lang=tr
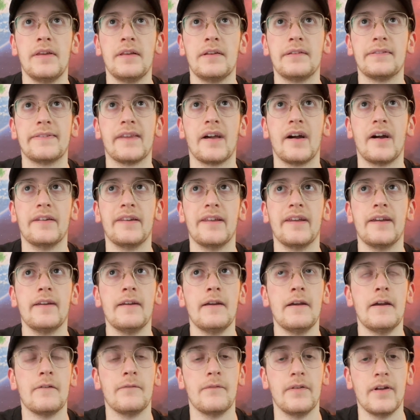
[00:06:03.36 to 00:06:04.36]
bir tane
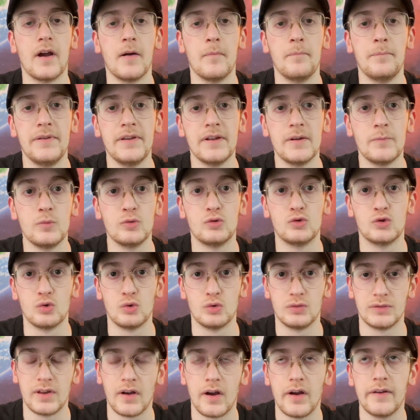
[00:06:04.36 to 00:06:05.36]
veya bir
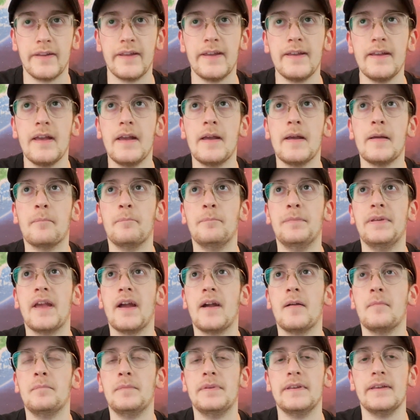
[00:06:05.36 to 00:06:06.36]
buçuk tane
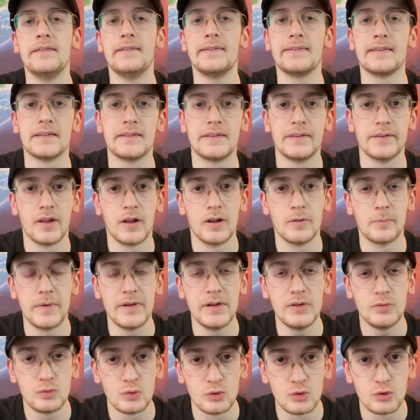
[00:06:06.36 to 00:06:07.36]
BNB satın
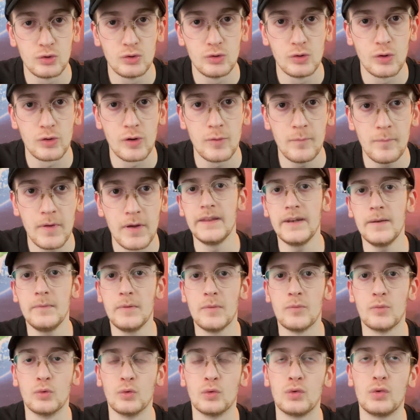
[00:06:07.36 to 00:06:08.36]
almayı düşünüyorum. Dediğim
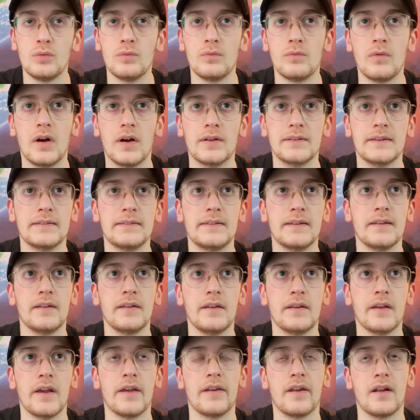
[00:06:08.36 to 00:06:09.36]
gibi uzun
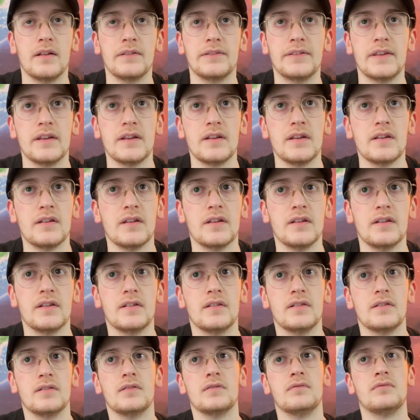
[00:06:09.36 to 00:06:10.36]
vadede herhalde
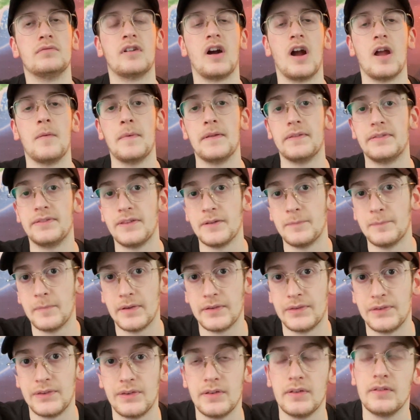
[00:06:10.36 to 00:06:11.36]
e,
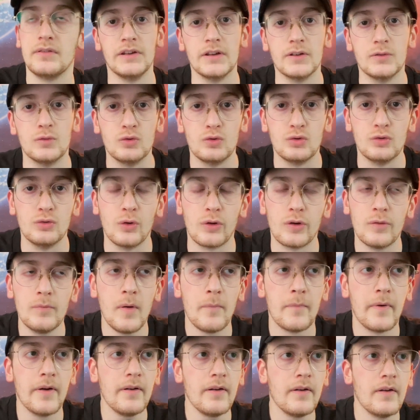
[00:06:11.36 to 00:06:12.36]
kaybettirmez diye düşünüyorum
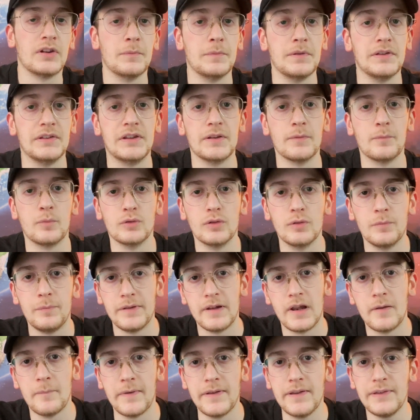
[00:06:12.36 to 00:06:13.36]
ama tabii ki bunu
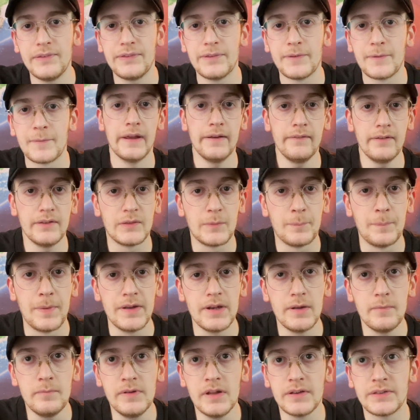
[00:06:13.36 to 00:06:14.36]
bilemeyiz. Evet
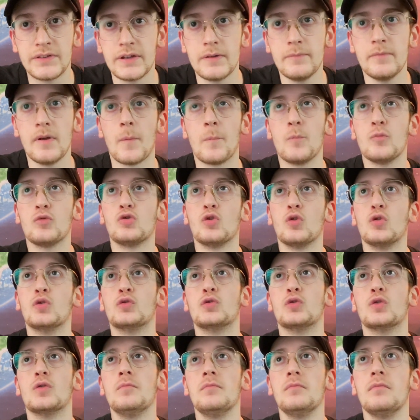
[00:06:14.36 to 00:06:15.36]
benim yatırım yapmış
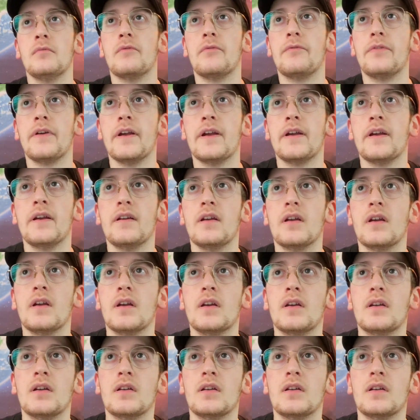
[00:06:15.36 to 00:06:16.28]
olduğum ve e,